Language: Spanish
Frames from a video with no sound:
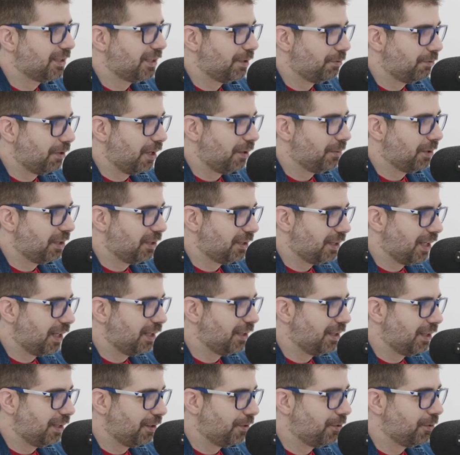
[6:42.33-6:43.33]
seguramente
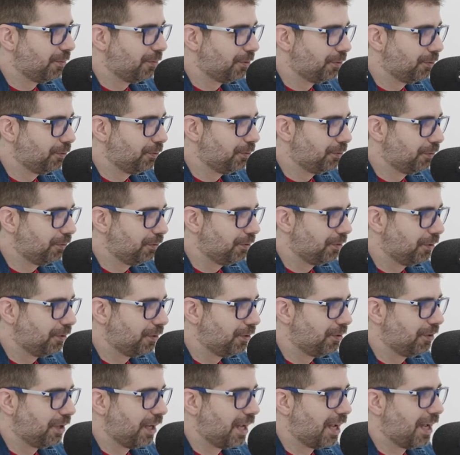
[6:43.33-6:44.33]
alguien como tú, ¿no?